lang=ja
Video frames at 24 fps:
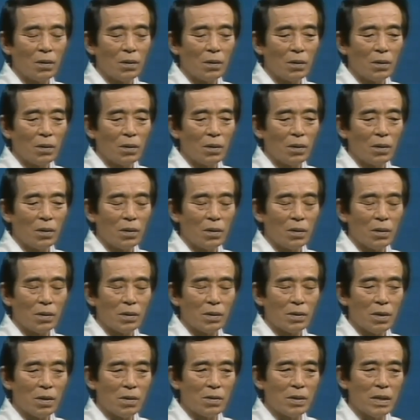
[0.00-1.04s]
お
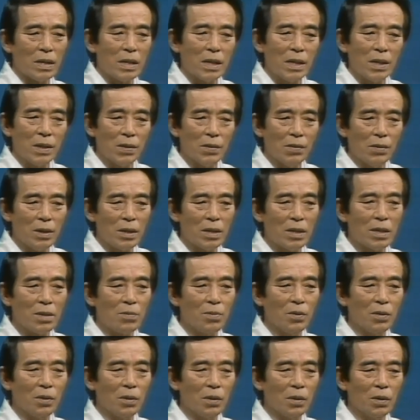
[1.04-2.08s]
すごく自由に自
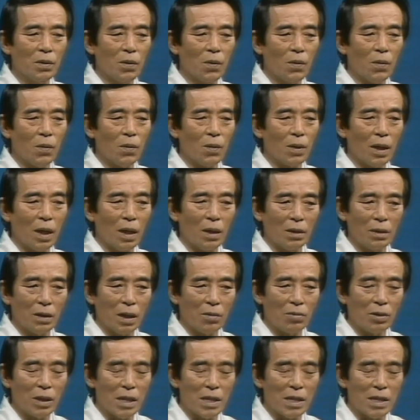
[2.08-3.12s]
分の感
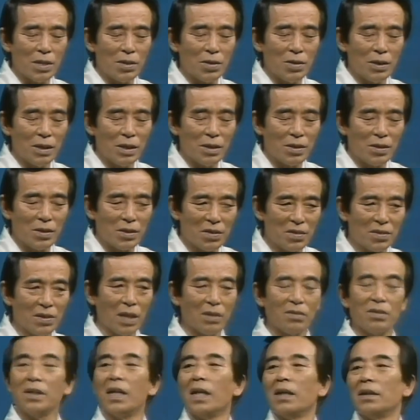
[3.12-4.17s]
覚で自由に作れ
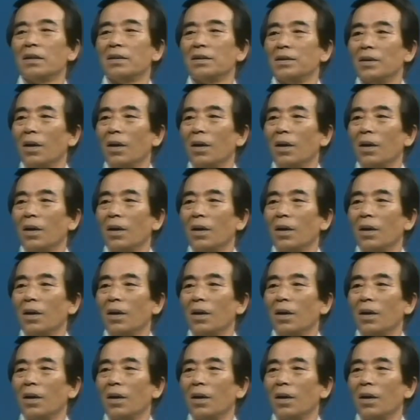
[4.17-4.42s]
る船なんです